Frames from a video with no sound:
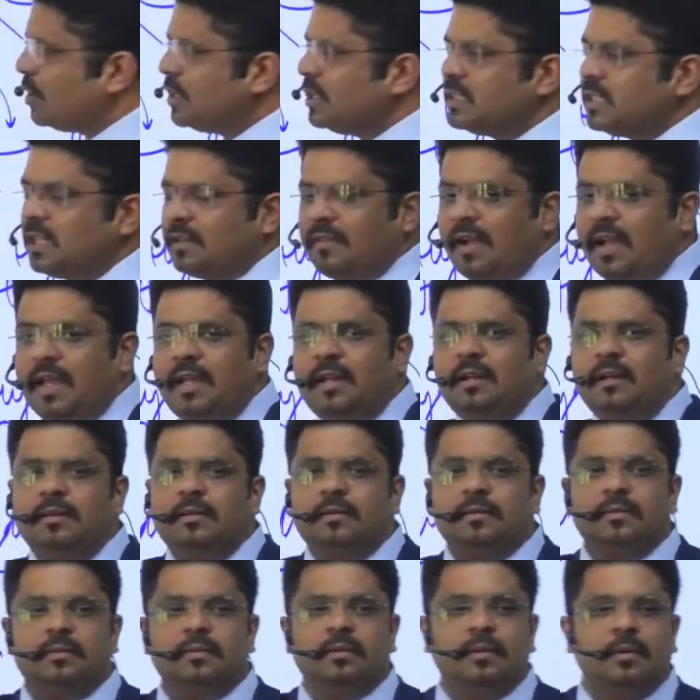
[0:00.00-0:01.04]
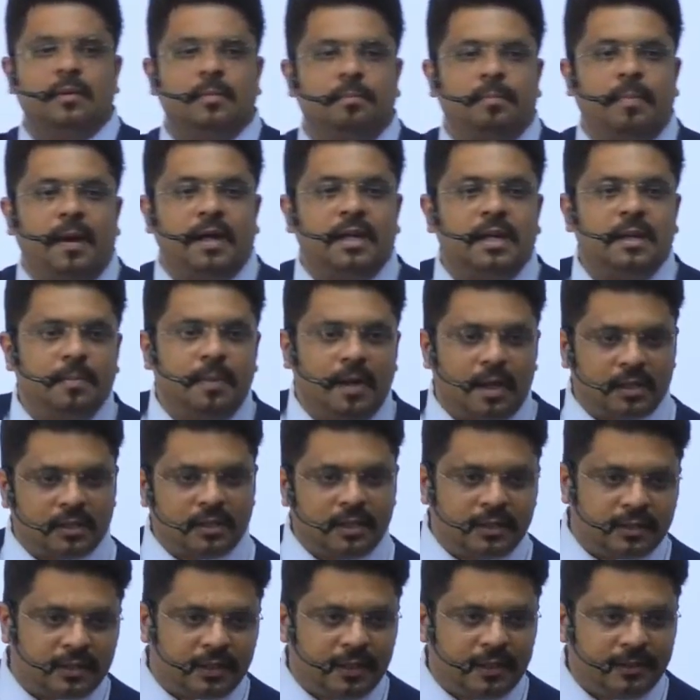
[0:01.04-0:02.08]
है और रिजर्वायर पानी भर
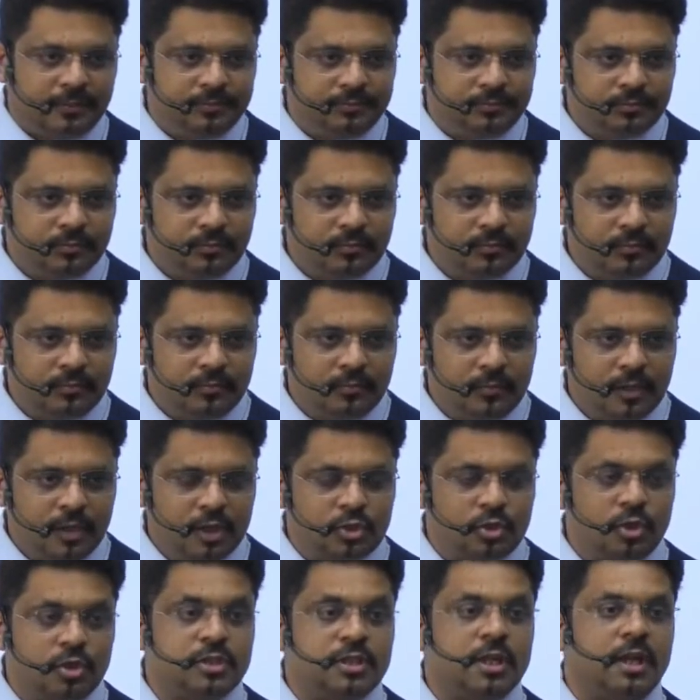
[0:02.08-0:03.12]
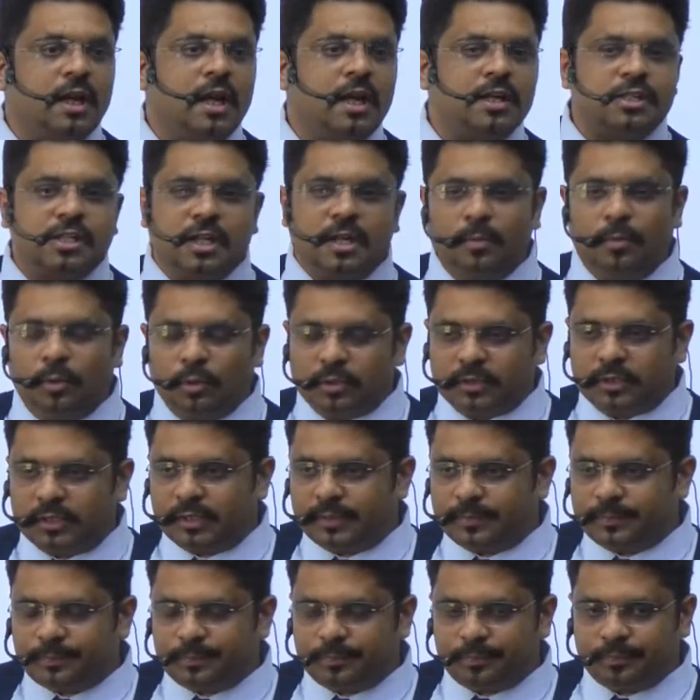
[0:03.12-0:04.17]
देता है इसको जलाशय बोलते
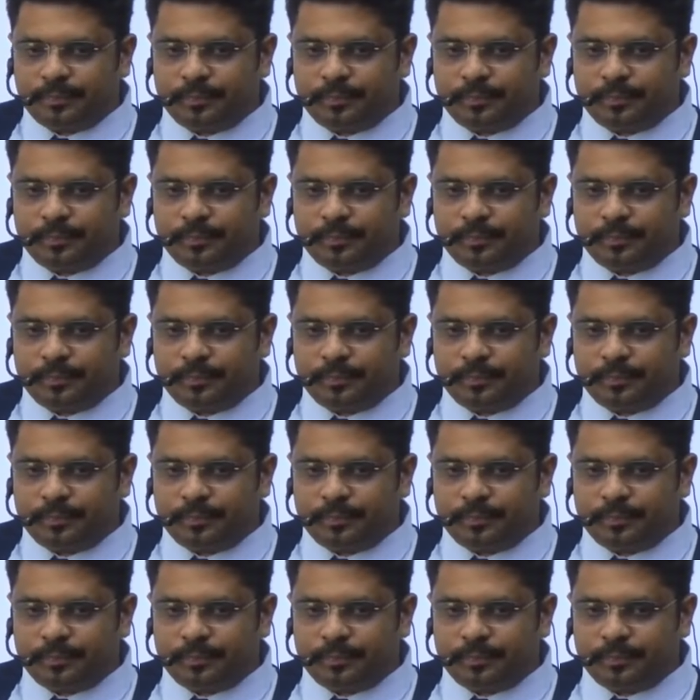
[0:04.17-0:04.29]
हैं